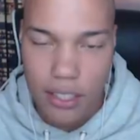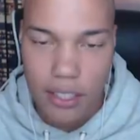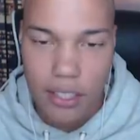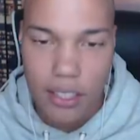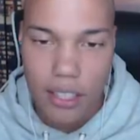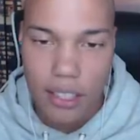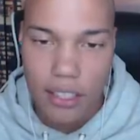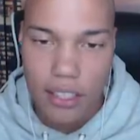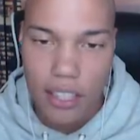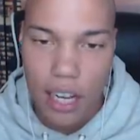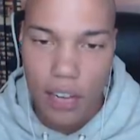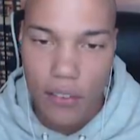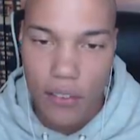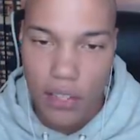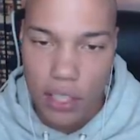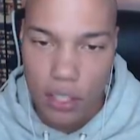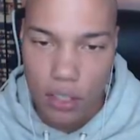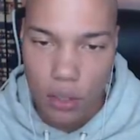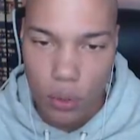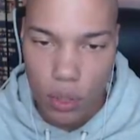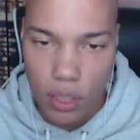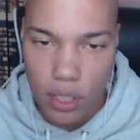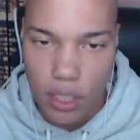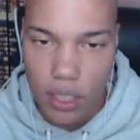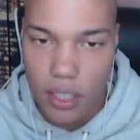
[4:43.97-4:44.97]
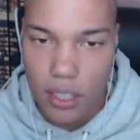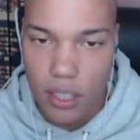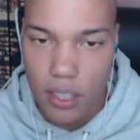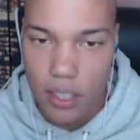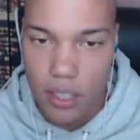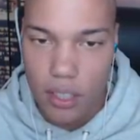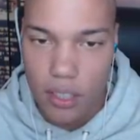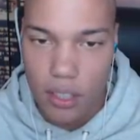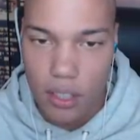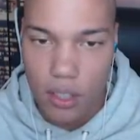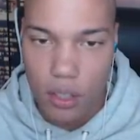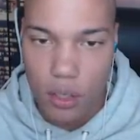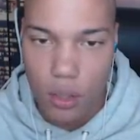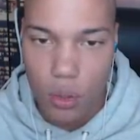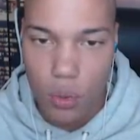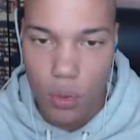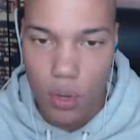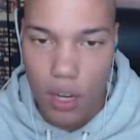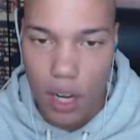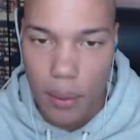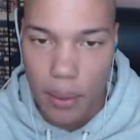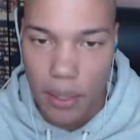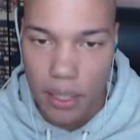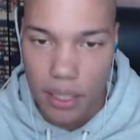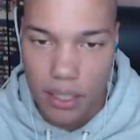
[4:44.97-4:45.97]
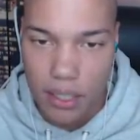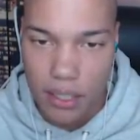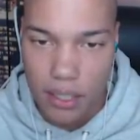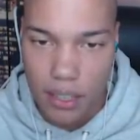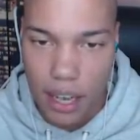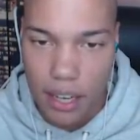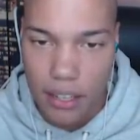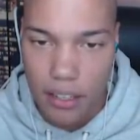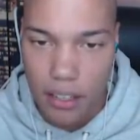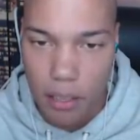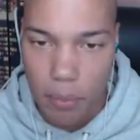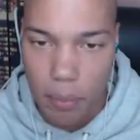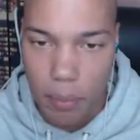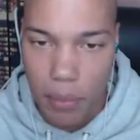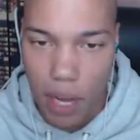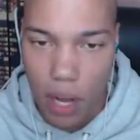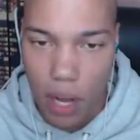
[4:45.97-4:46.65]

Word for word: es ist halt teilweise durchsichtig, das ist cool, aber diese anderen